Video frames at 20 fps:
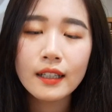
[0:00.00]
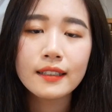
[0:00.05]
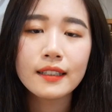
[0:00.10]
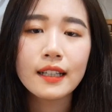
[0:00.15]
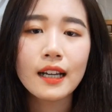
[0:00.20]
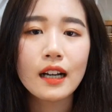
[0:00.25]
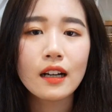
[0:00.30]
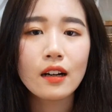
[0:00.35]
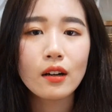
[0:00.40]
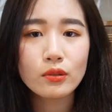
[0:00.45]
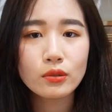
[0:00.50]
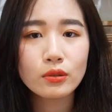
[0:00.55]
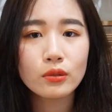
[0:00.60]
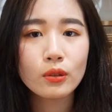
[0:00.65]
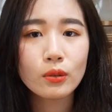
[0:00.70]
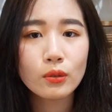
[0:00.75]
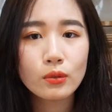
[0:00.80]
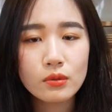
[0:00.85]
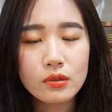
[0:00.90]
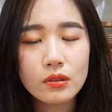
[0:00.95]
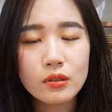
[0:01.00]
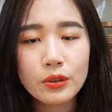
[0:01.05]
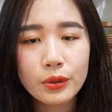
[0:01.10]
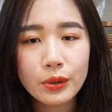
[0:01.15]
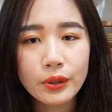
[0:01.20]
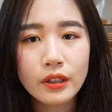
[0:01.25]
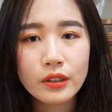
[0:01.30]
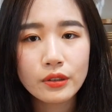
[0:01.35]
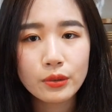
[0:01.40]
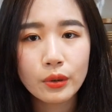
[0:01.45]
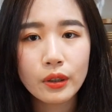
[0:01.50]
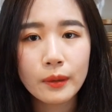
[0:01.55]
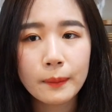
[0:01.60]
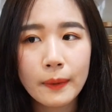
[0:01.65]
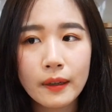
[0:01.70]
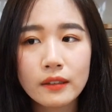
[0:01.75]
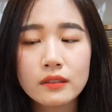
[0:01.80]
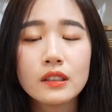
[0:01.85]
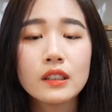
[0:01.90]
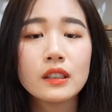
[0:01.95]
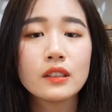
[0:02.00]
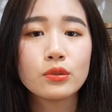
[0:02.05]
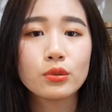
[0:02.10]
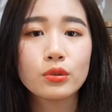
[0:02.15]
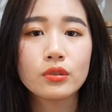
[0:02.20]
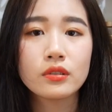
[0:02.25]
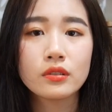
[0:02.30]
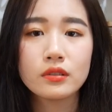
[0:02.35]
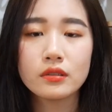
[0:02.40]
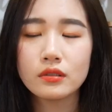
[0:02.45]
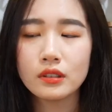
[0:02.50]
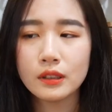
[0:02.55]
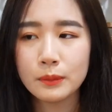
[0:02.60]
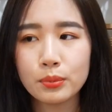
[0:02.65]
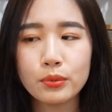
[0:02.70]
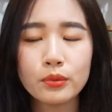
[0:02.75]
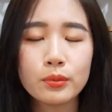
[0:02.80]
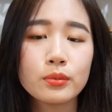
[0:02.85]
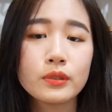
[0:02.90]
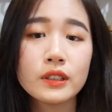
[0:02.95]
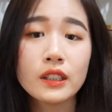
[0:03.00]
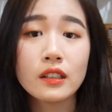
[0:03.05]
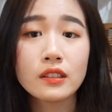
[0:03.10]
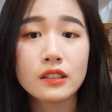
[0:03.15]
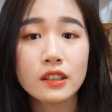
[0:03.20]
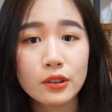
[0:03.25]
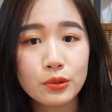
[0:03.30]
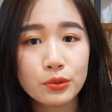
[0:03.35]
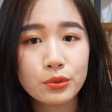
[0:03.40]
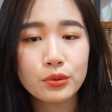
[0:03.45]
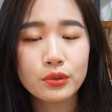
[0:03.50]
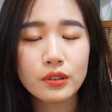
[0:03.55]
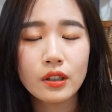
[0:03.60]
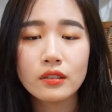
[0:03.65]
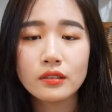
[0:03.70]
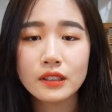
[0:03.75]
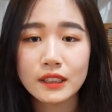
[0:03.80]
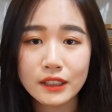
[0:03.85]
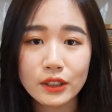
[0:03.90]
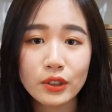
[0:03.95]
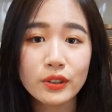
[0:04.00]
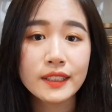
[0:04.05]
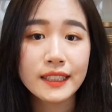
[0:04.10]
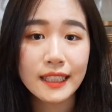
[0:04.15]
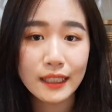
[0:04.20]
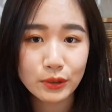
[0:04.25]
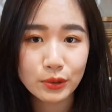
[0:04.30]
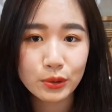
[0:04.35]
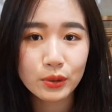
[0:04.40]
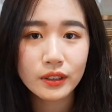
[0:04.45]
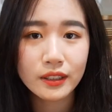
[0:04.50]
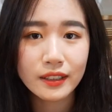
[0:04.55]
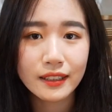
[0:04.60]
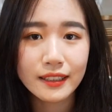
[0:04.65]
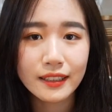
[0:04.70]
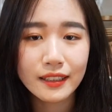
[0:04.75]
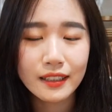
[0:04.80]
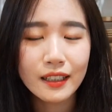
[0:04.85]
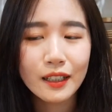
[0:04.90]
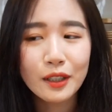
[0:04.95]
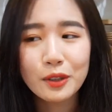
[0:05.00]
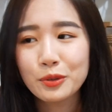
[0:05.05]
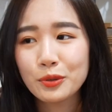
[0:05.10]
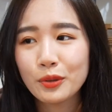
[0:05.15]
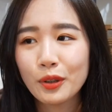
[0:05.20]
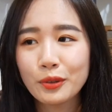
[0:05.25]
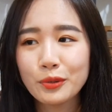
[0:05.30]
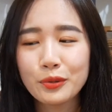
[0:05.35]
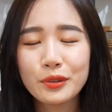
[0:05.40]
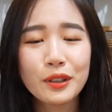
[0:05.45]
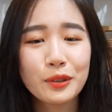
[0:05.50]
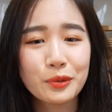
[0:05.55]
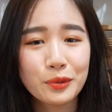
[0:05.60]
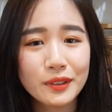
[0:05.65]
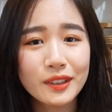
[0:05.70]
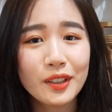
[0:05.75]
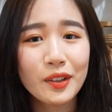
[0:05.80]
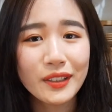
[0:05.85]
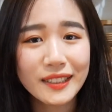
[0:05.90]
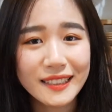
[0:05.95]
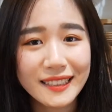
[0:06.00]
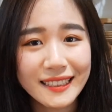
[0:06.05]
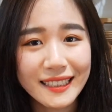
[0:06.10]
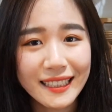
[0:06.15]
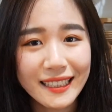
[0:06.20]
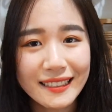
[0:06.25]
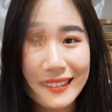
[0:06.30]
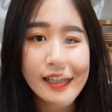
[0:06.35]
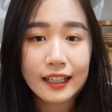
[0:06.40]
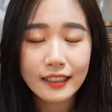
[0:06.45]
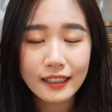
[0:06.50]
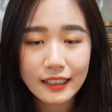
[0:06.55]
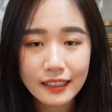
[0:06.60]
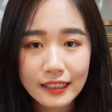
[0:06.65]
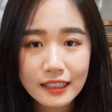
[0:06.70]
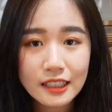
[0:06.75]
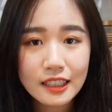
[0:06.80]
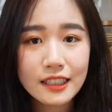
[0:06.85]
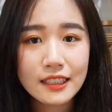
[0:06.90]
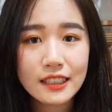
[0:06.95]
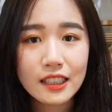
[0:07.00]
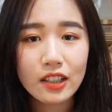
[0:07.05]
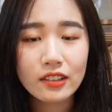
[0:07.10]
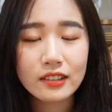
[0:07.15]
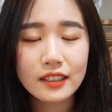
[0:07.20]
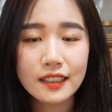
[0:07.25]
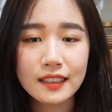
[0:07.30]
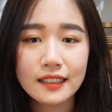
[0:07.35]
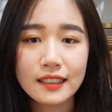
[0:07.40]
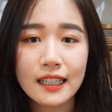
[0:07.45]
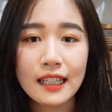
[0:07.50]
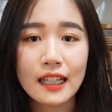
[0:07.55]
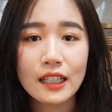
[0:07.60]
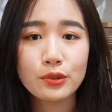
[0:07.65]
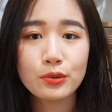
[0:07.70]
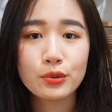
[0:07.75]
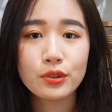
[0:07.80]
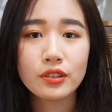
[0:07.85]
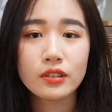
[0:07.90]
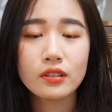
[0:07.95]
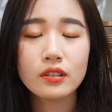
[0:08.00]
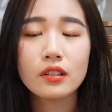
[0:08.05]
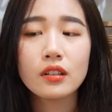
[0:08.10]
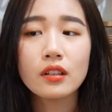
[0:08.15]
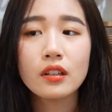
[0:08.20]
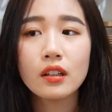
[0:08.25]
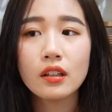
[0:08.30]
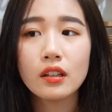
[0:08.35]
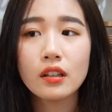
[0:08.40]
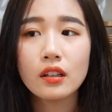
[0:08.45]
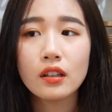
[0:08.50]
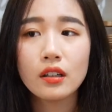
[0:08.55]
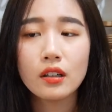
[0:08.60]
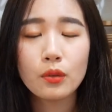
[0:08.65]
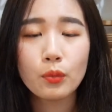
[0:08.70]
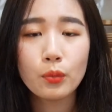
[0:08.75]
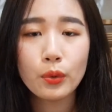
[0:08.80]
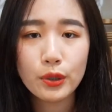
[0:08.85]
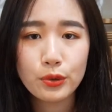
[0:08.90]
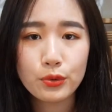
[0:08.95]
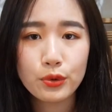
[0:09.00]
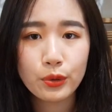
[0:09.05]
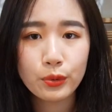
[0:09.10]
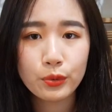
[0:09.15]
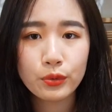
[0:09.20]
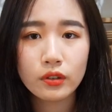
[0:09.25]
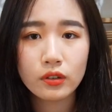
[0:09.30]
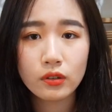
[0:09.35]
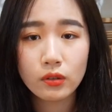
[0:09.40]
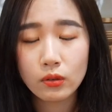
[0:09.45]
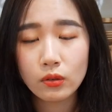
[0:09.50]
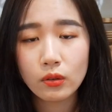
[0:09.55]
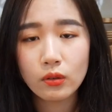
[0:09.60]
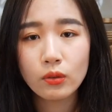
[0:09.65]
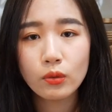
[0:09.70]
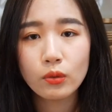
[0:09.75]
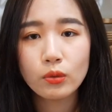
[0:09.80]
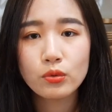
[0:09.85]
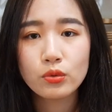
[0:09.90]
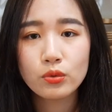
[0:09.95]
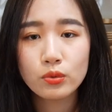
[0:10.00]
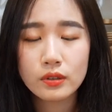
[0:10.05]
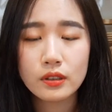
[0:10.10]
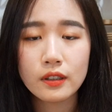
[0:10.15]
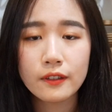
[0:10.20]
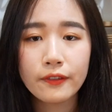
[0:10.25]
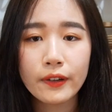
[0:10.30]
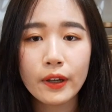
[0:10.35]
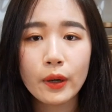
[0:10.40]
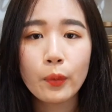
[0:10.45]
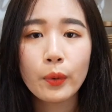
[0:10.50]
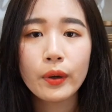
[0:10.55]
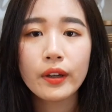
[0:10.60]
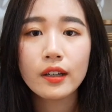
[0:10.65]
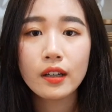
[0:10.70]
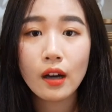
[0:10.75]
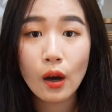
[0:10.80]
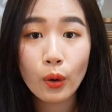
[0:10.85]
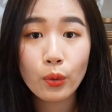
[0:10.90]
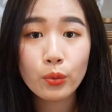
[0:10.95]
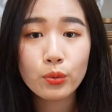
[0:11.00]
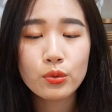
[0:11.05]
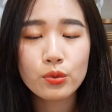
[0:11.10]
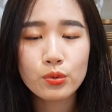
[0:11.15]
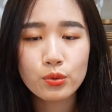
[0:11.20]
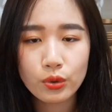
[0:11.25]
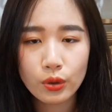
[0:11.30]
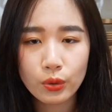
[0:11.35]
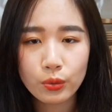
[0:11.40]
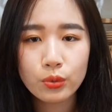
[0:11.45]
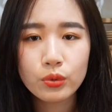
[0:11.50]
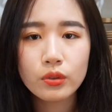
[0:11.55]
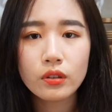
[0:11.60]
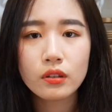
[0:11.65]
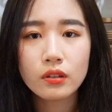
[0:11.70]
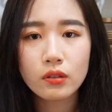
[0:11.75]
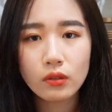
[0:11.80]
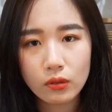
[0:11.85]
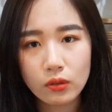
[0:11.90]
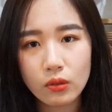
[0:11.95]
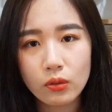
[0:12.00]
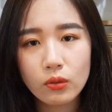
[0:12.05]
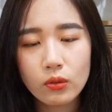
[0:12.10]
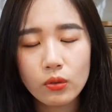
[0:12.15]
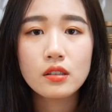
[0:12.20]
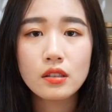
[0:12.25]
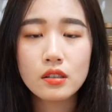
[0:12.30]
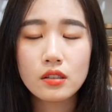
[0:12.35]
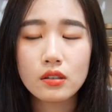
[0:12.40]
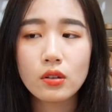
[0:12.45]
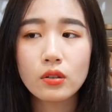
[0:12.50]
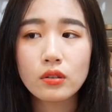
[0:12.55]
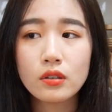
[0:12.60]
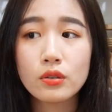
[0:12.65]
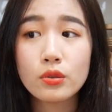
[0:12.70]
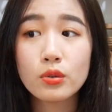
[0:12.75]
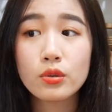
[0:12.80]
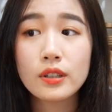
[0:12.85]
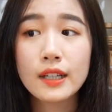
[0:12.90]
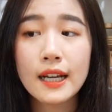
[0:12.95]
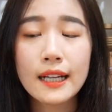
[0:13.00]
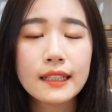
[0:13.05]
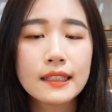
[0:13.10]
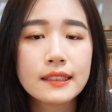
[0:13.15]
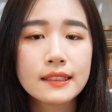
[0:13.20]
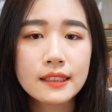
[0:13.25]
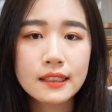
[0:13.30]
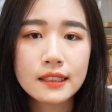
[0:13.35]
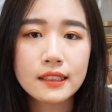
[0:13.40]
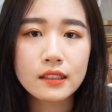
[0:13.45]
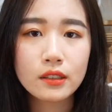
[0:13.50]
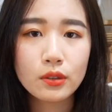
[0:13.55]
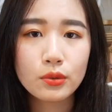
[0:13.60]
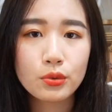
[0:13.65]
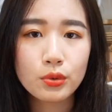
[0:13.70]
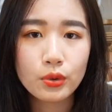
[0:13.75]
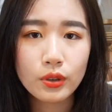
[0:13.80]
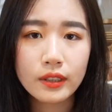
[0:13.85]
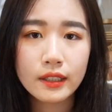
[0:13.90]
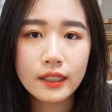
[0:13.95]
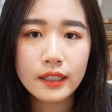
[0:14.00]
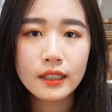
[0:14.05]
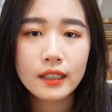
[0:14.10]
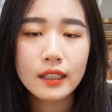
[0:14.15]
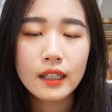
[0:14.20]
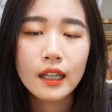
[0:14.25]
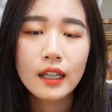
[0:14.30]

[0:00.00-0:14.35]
那 council 的工作人员呢，就会帮你就是一步一步这样程序，然后你交钱就可以了。主要就是要去交个钱。那在这里想要提醒大家，就是呢，呃，未绝育的狗狗注册费会高于绝育的狗狗。这时候呢，就是看你自己的决定。